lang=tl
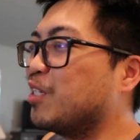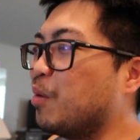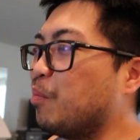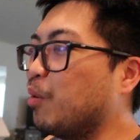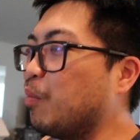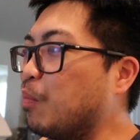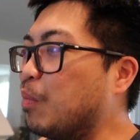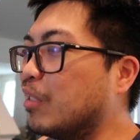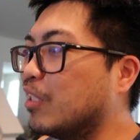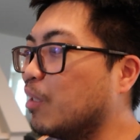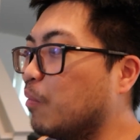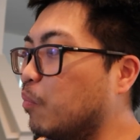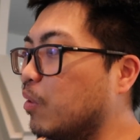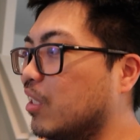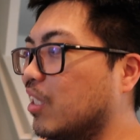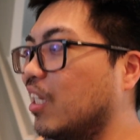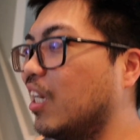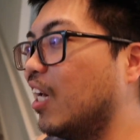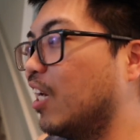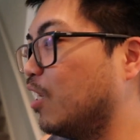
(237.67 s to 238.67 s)
Siyempre,
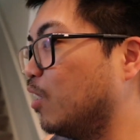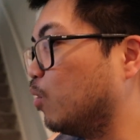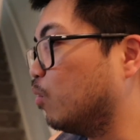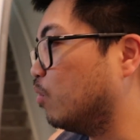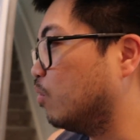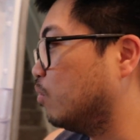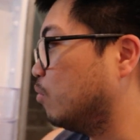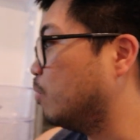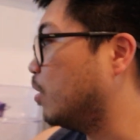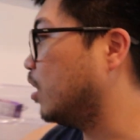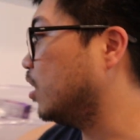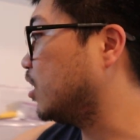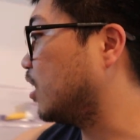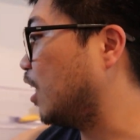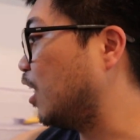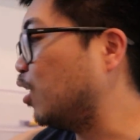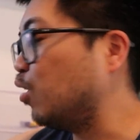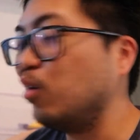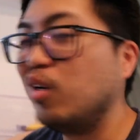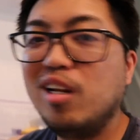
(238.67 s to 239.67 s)
busy-busyhan yung mga
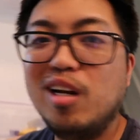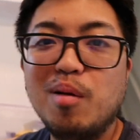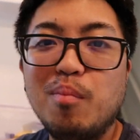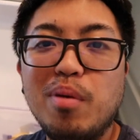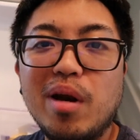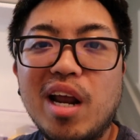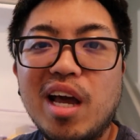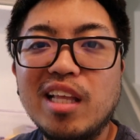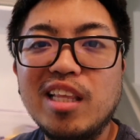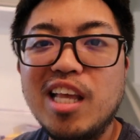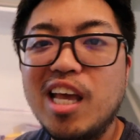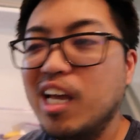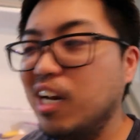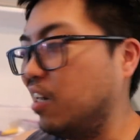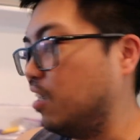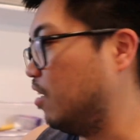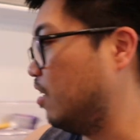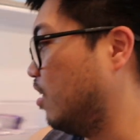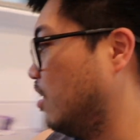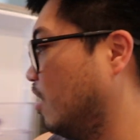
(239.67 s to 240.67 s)
schedule nila, brother.